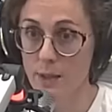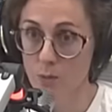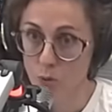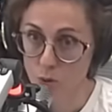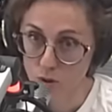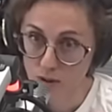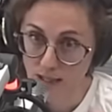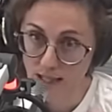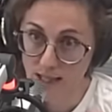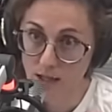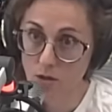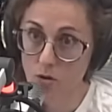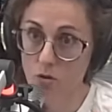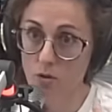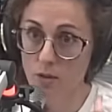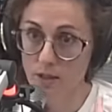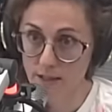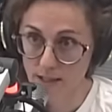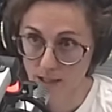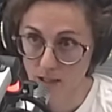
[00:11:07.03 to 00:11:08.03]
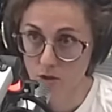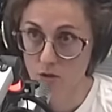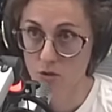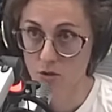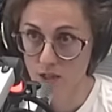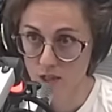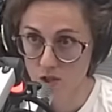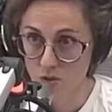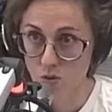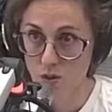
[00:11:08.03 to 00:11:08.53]
de votarlo en el
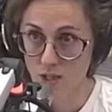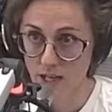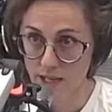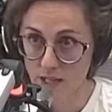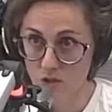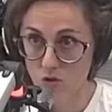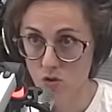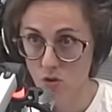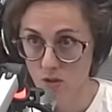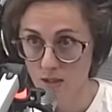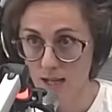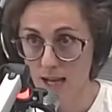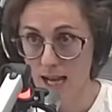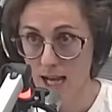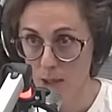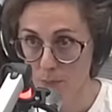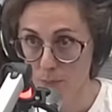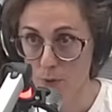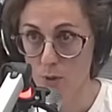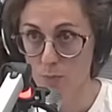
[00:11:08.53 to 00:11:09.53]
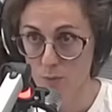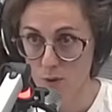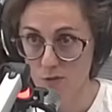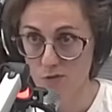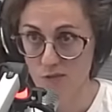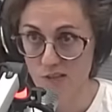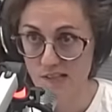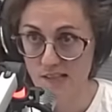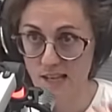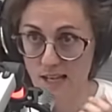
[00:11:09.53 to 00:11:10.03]
Congreso de la Nación al propio
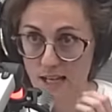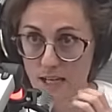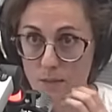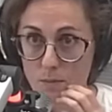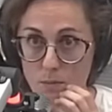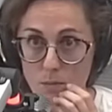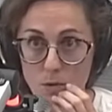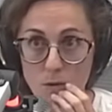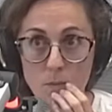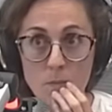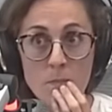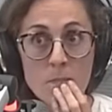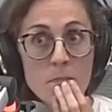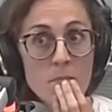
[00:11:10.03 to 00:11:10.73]
oficialismo.